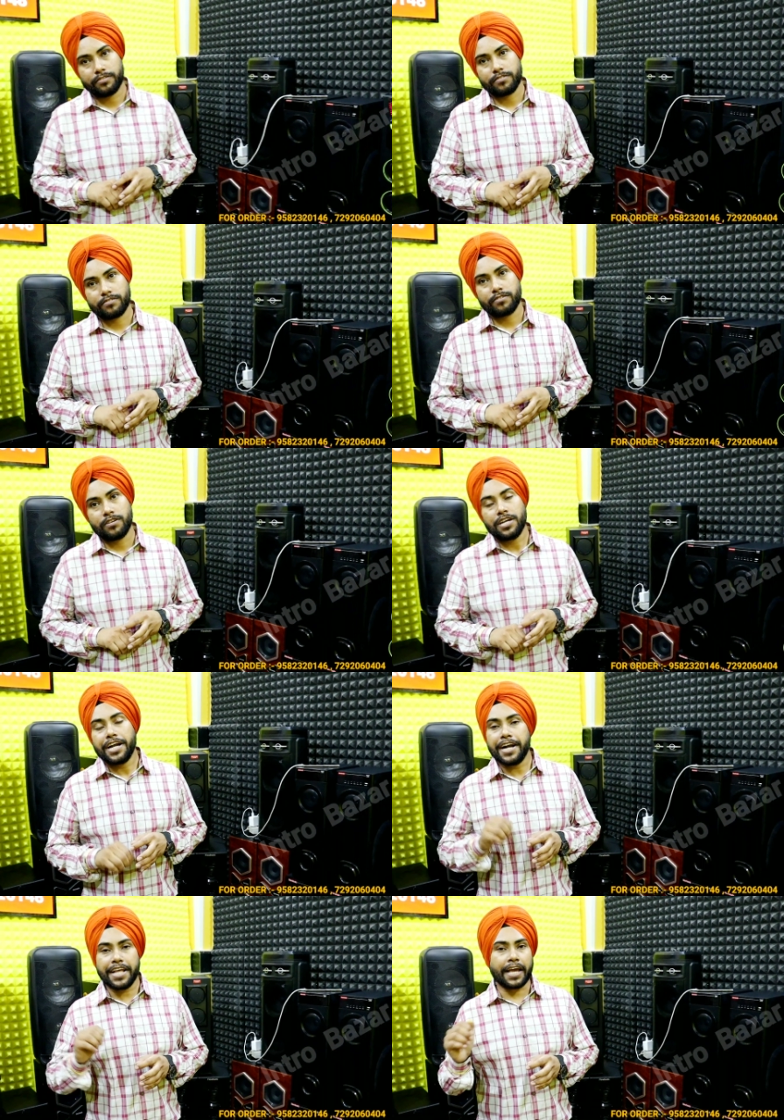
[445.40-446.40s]
हो जाएगी
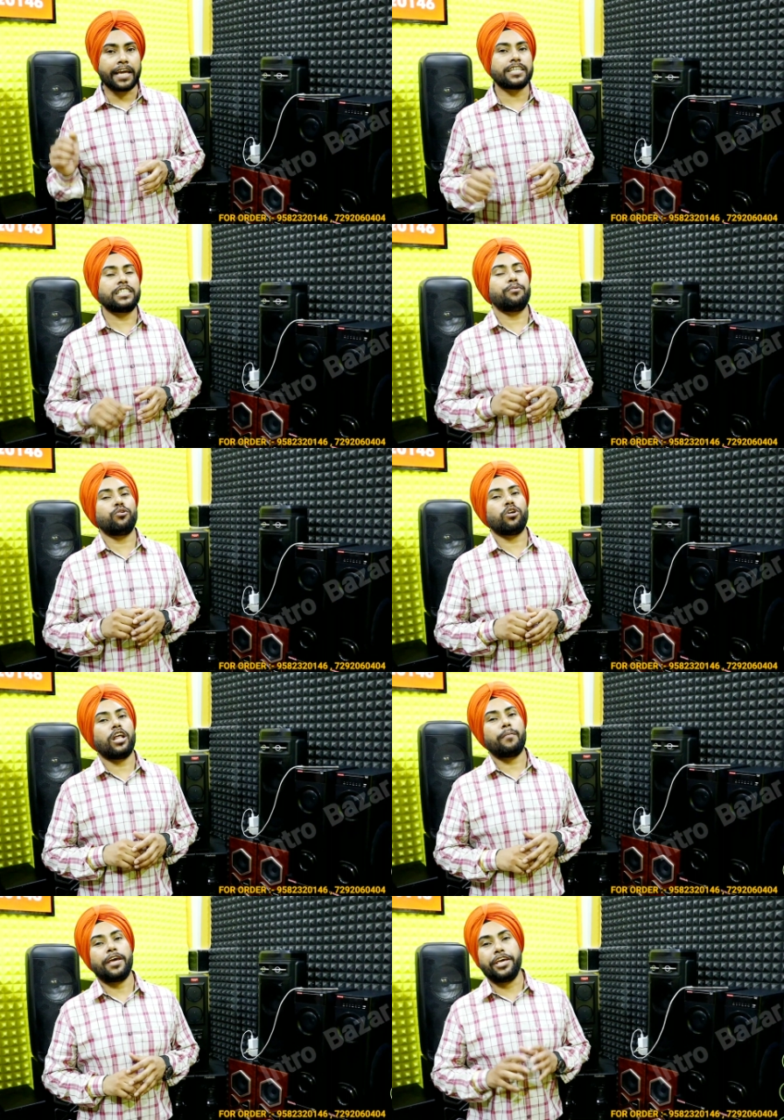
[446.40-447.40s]
इंडिया के किसी भी
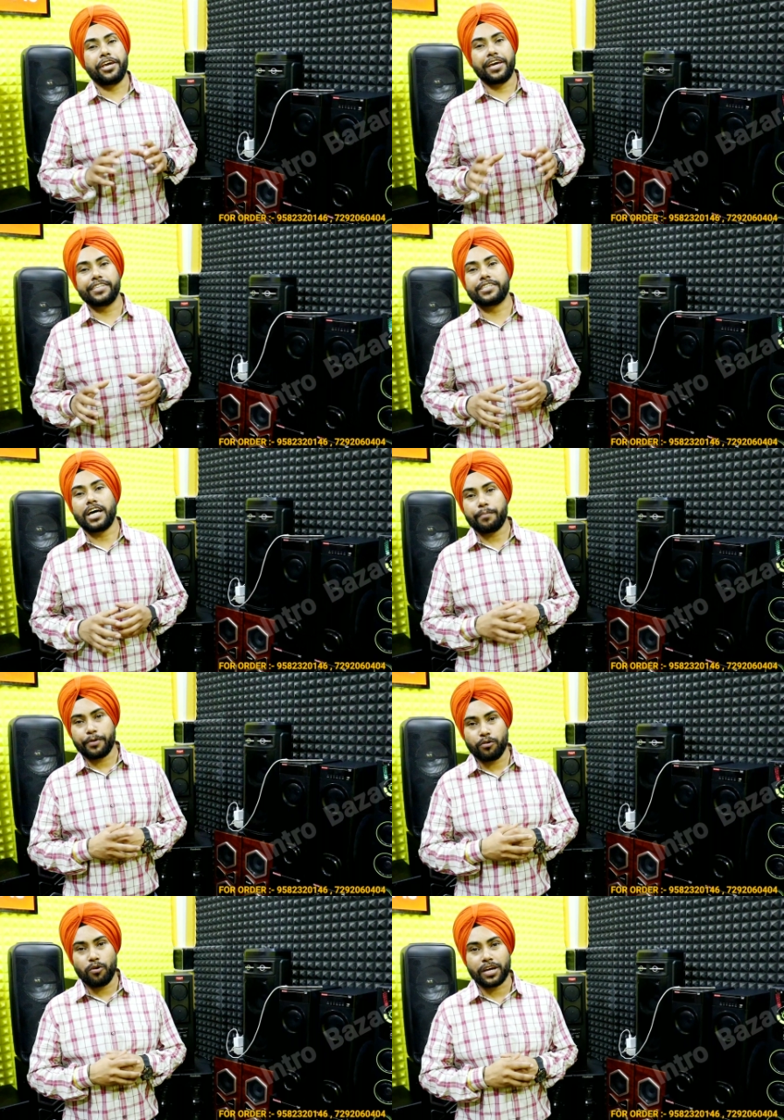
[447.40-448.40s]
कोने में इक्कीस हजार
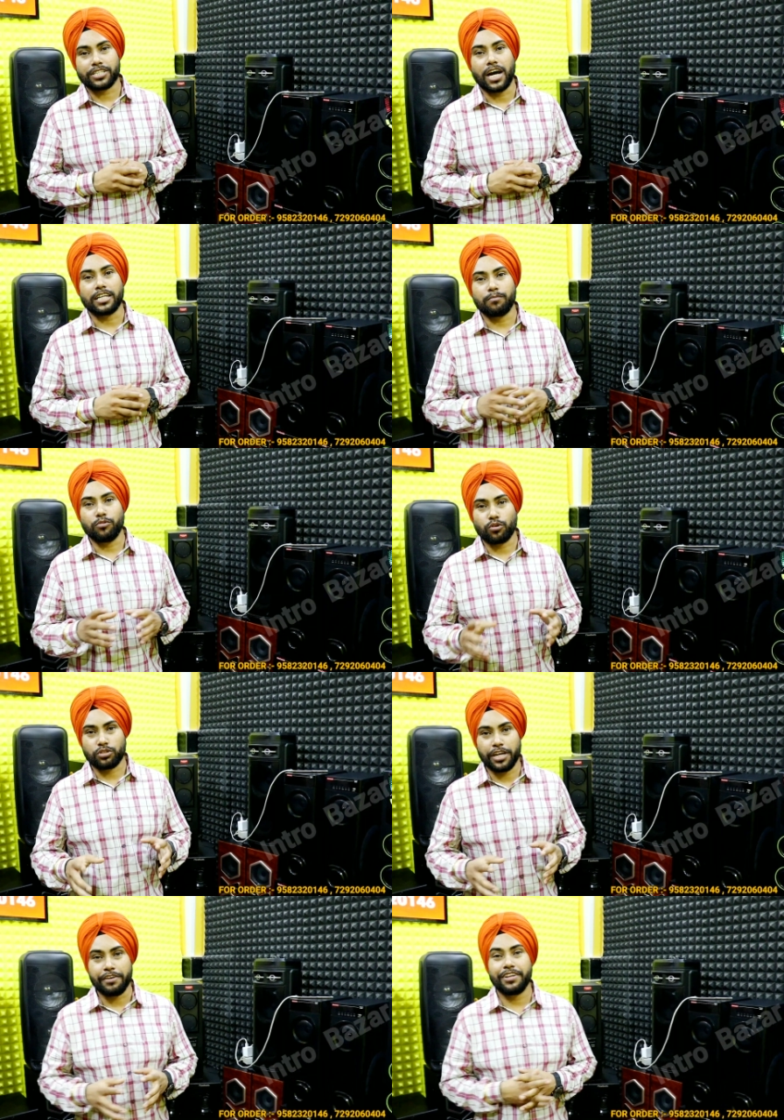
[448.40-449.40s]
पिन कोड के साथ हम
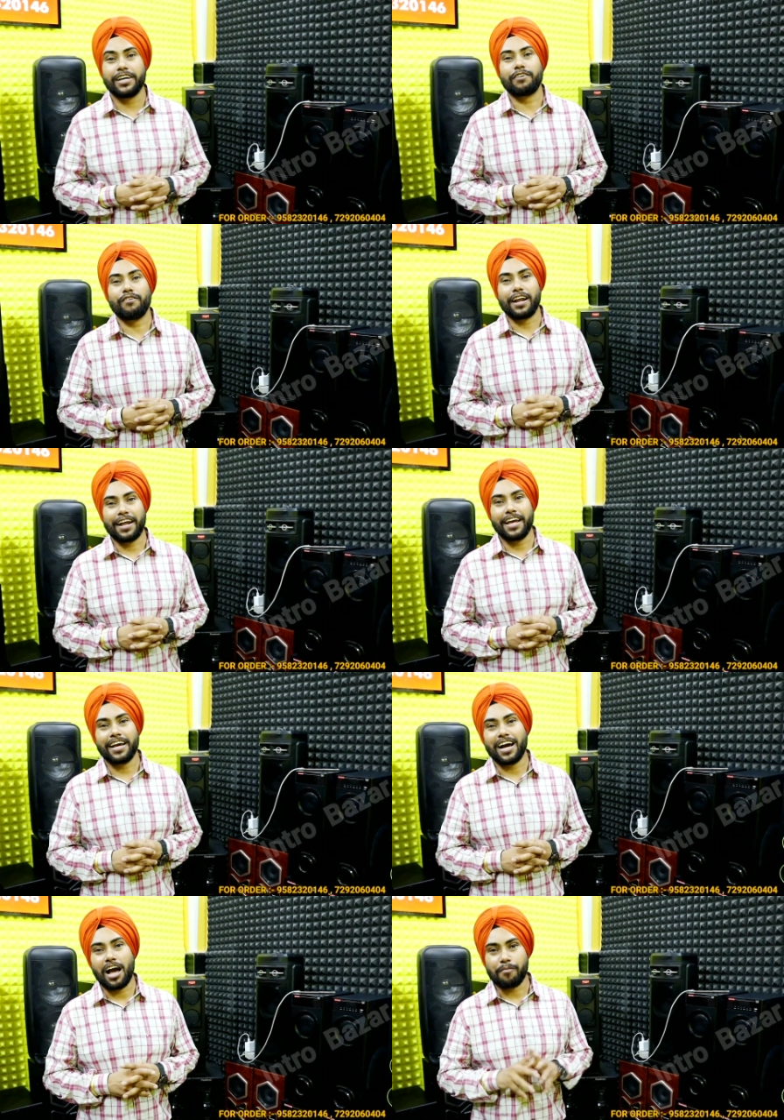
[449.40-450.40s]
लोग डिलीवरी करवा रहे
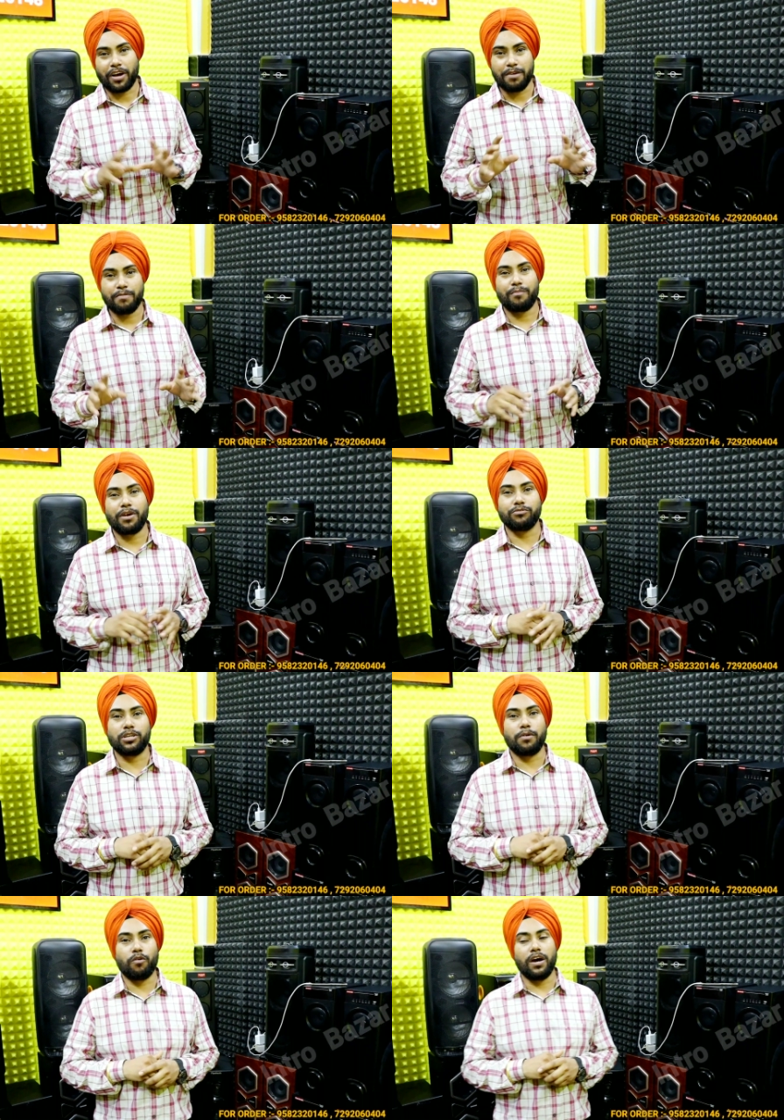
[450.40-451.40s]
हैं okay. कहीं
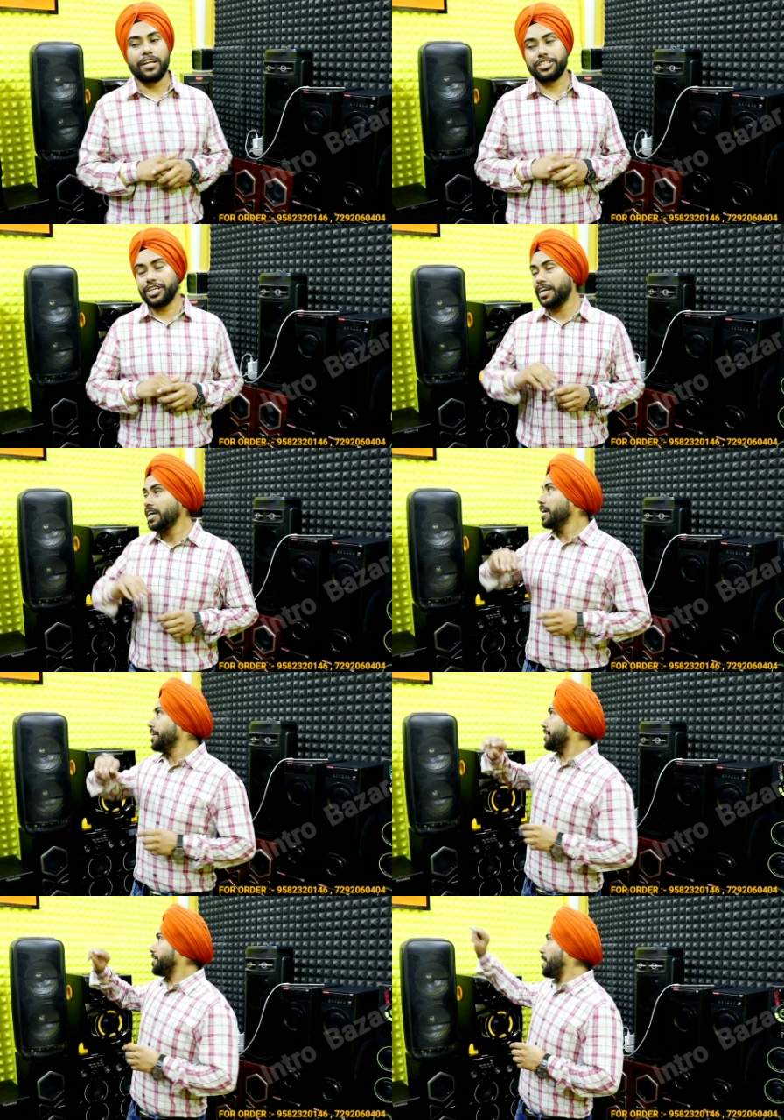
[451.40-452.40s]
पर मंगवा लीजिए
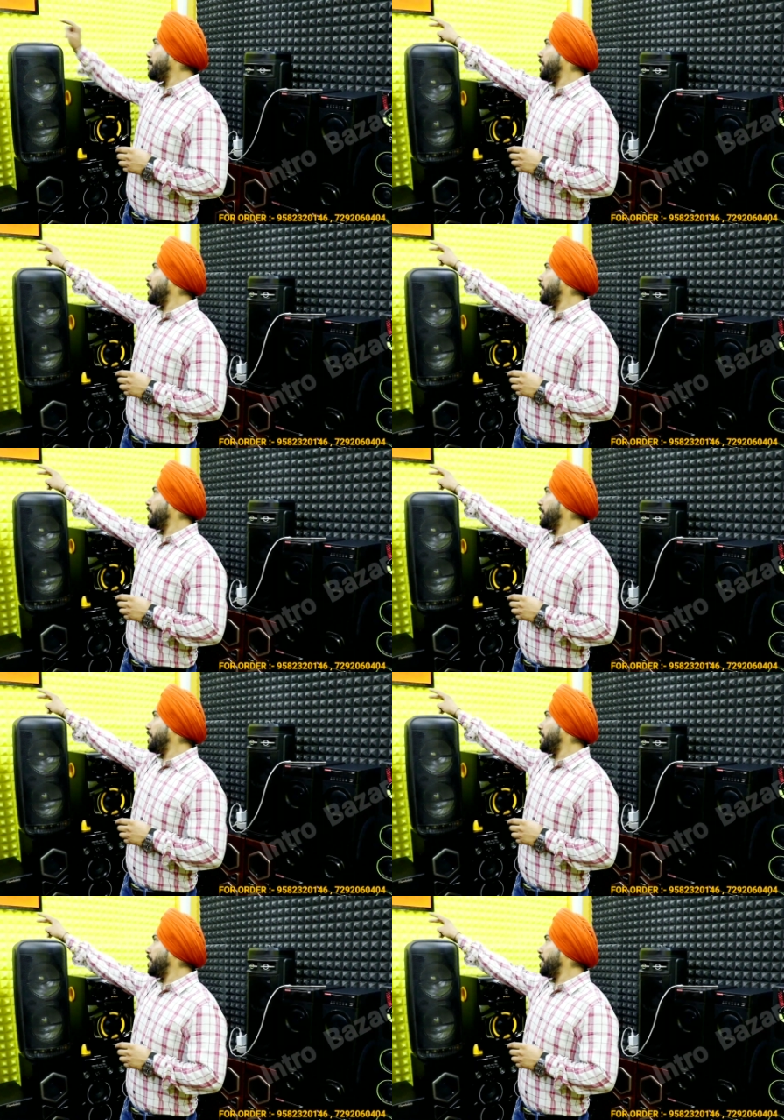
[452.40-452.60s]
ये